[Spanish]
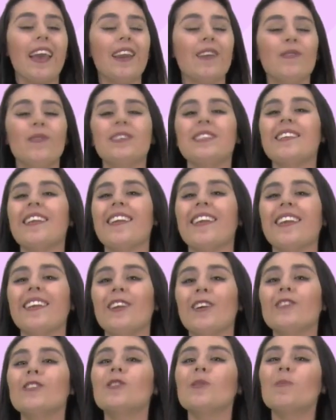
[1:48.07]
En nuestra
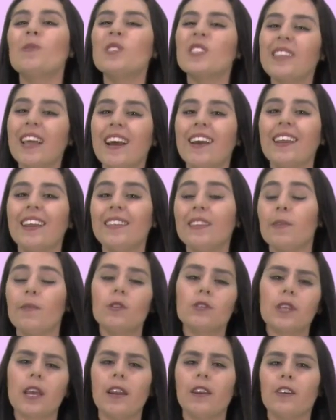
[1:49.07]
región somos tan
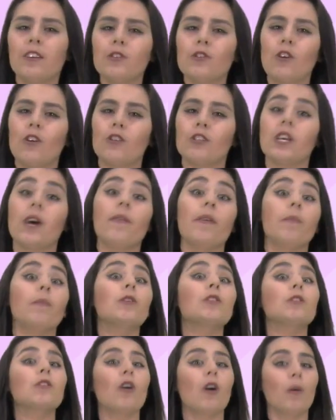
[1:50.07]
creativos que no solo
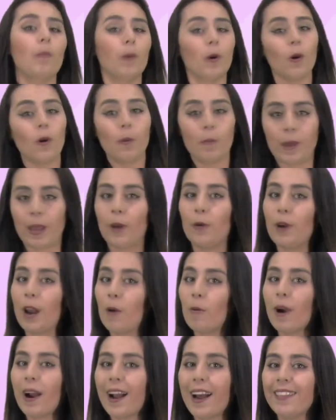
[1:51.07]
sabemos cómo comer un
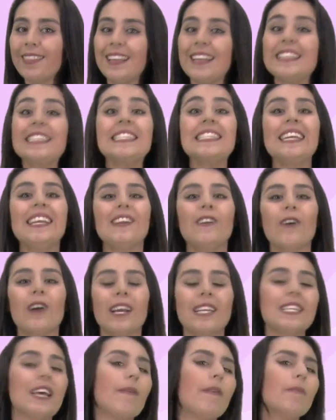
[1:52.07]
aguacate, sino
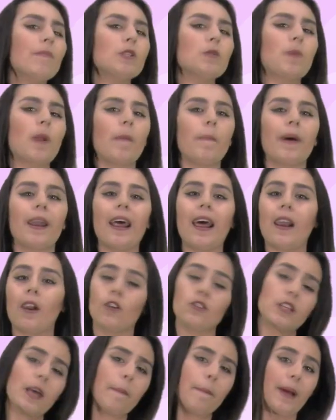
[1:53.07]
que sabemos
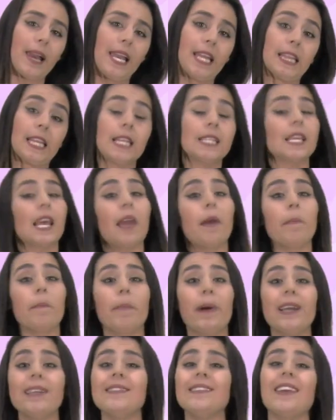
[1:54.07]
prepararlos en paletas, en
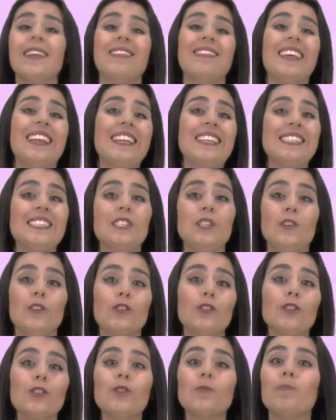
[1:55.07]
pais y en
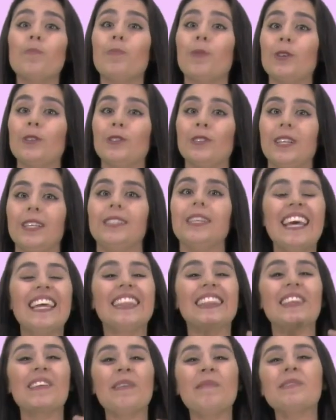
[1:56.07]
deliciosos postres.
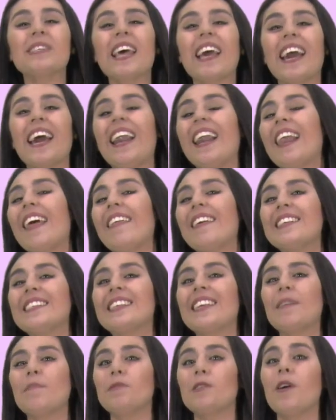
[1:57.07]
Te vamos a dejar en la
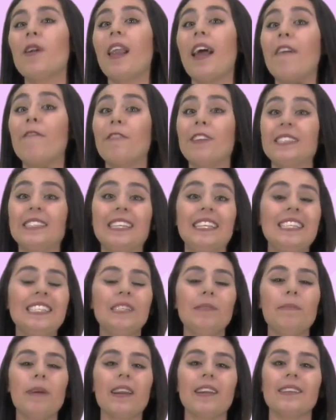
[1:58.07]
descripción la
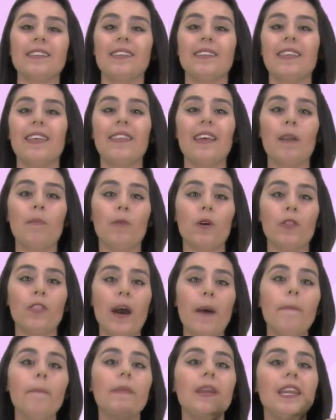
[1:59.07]
facilísima receta del
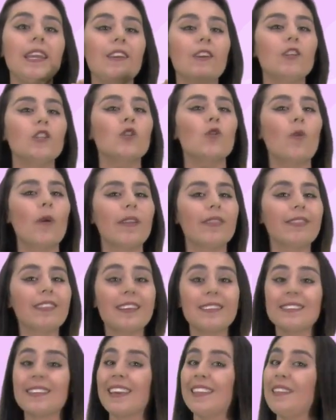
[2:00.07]
bodam y nos
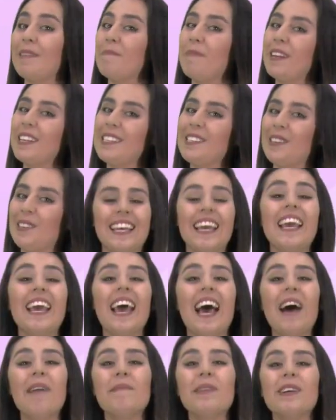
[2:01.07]
cuentas qué te pareció.
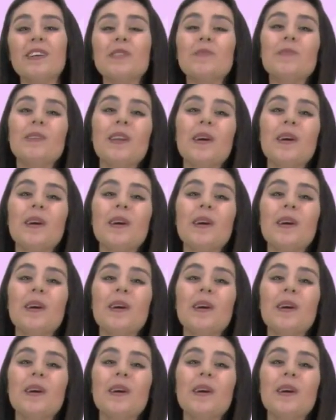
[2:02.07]
Amigos, mi